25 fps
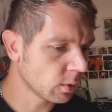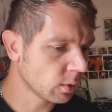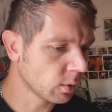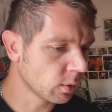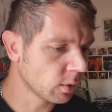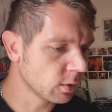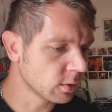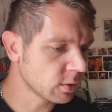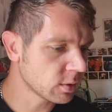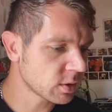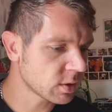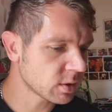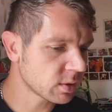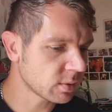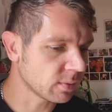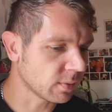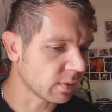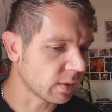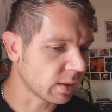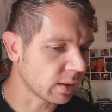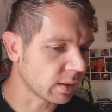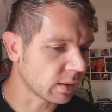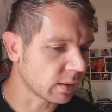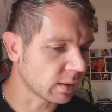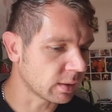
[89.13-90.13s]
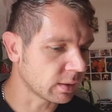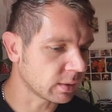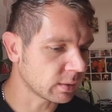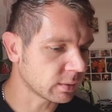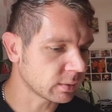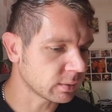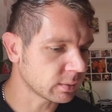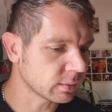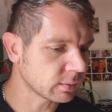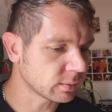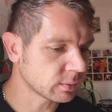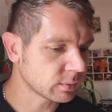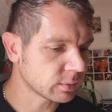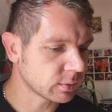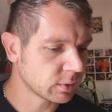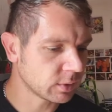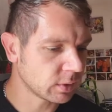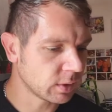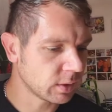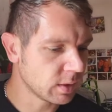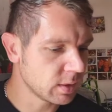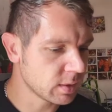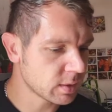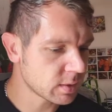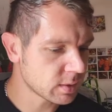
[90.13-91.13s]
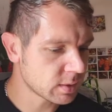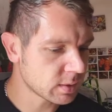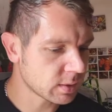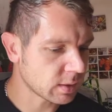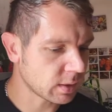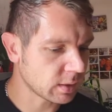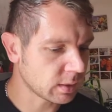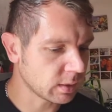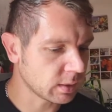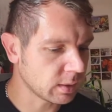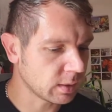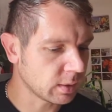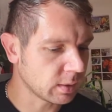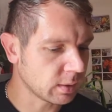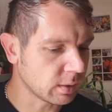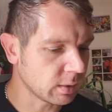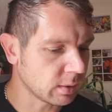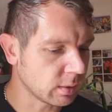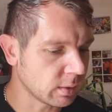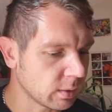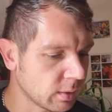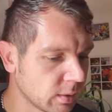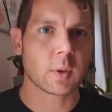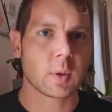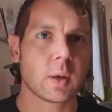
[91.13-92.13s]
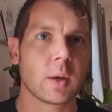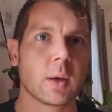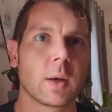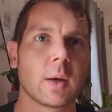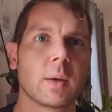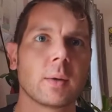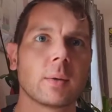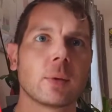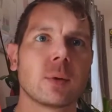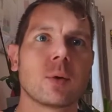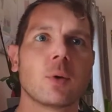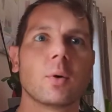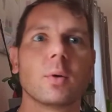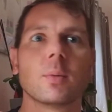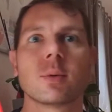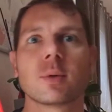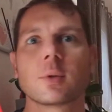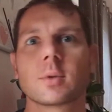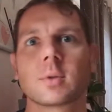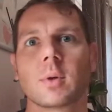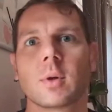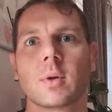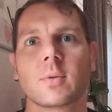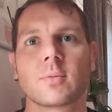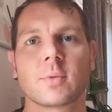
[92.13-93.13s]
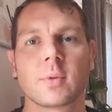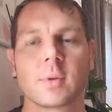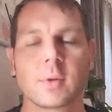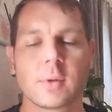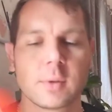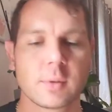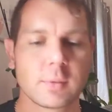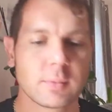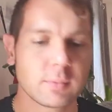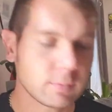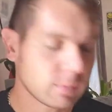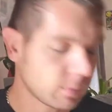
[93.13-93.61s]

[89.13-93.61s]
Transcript: Und zwar ist da drin ein Kürbislöffel,